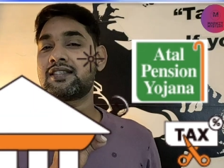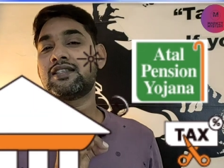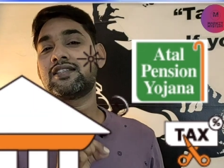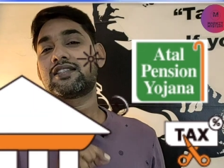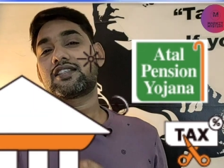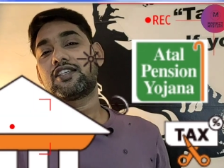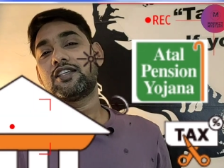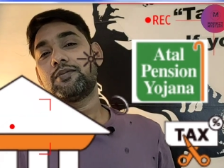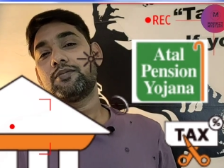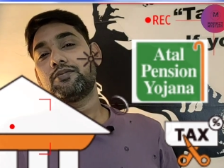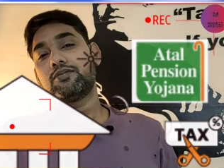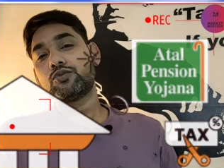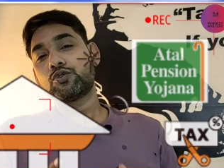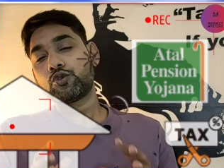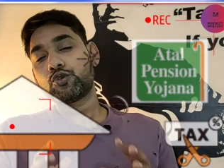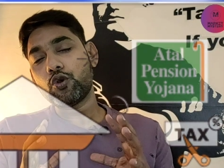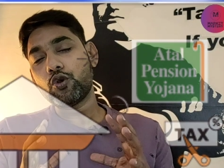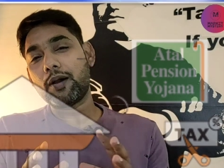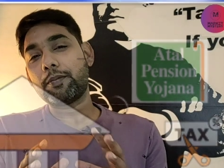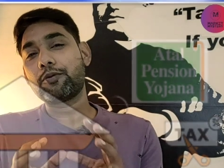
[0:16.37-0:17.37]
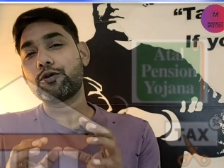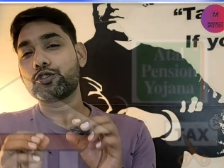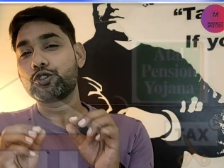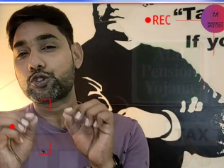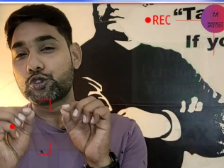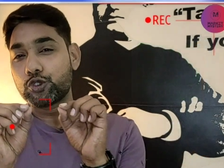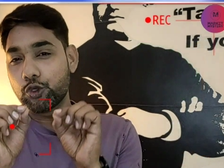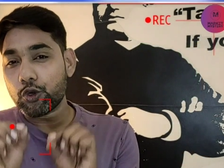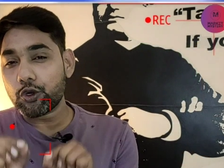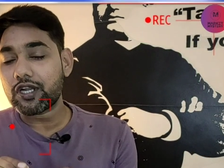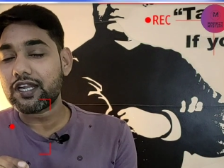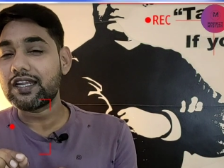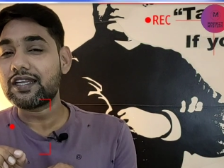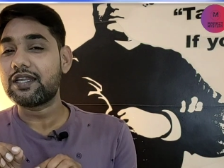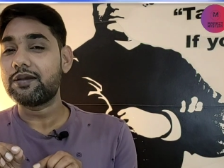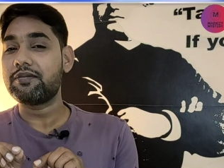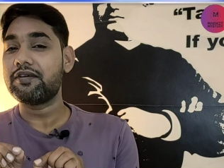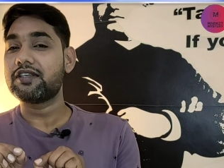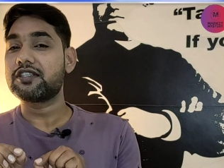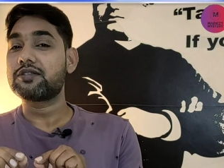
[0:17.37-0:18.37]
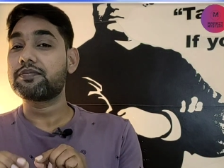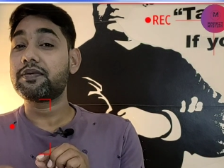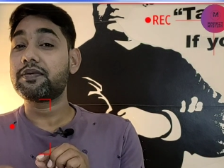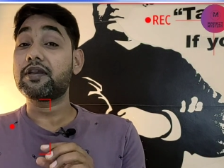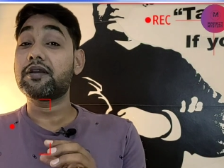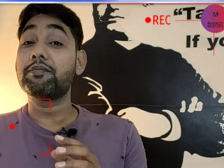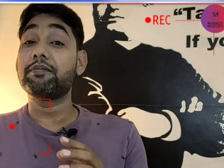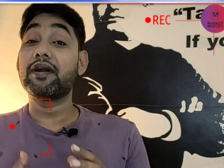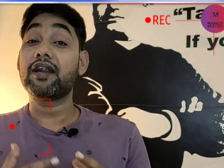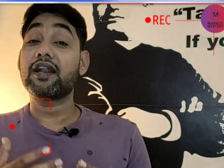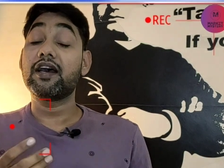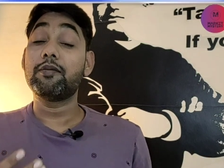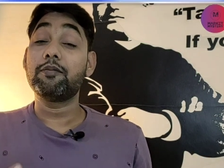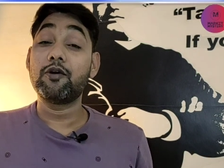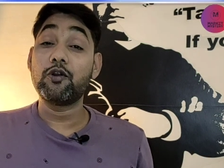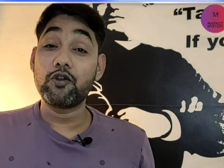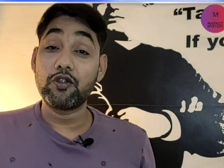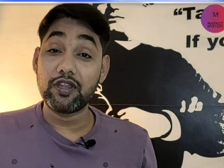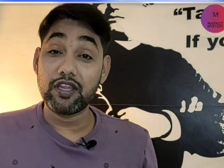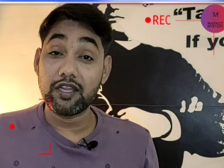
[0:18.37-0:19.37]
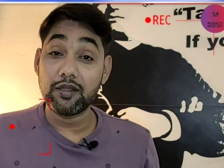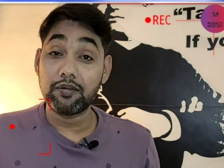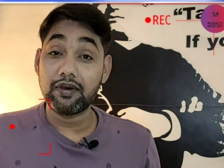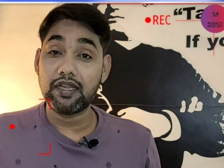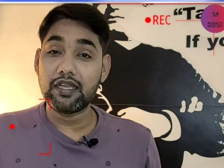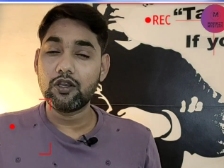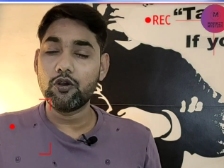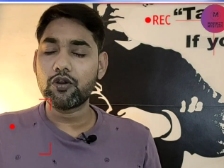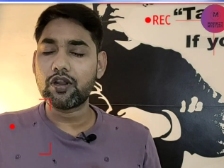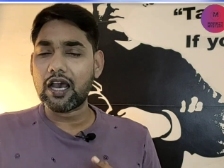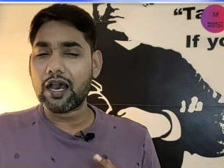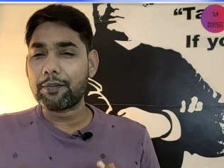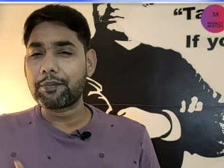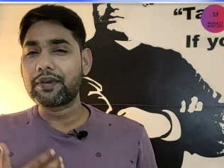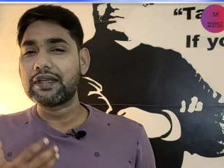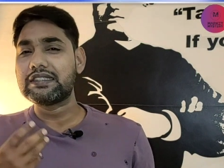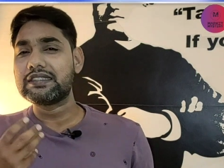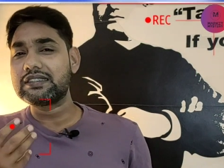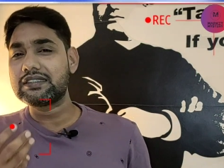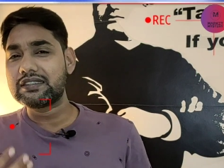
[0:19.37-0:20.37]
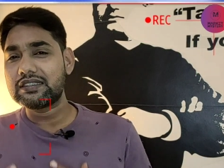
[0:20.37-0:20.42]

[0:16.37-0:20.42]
ऐसी स्कीम जो आपको छोटे निवेश पर बड़ा अमाउंट देने वाली है और आपके